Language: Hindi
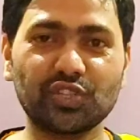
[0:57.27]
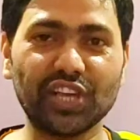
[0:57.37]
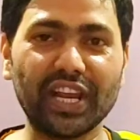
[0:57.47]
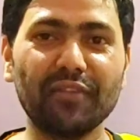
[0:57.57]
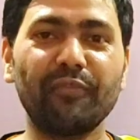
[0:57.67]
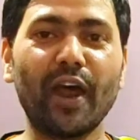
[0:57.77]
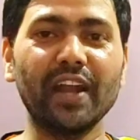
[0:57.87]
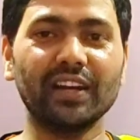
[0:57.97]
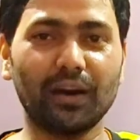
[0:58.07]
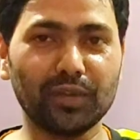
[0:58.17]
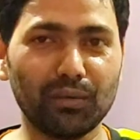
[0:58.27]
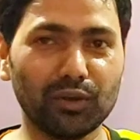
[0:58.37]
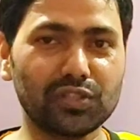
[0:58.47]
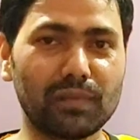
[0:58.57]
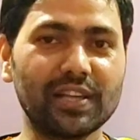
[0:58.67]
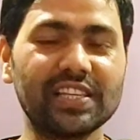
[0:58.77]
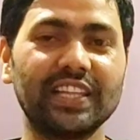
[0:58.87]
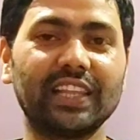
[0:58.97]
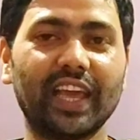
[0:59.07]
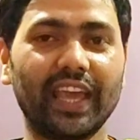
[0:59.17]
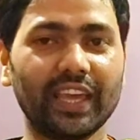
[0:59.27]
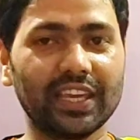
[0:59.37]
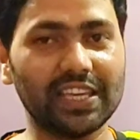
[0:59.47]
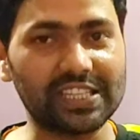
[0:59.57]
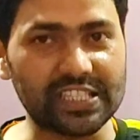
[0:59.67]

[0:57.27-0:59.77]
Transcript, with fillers: तो चलिए फ्रेंड अभी हम लोग समझ लेते हैं कि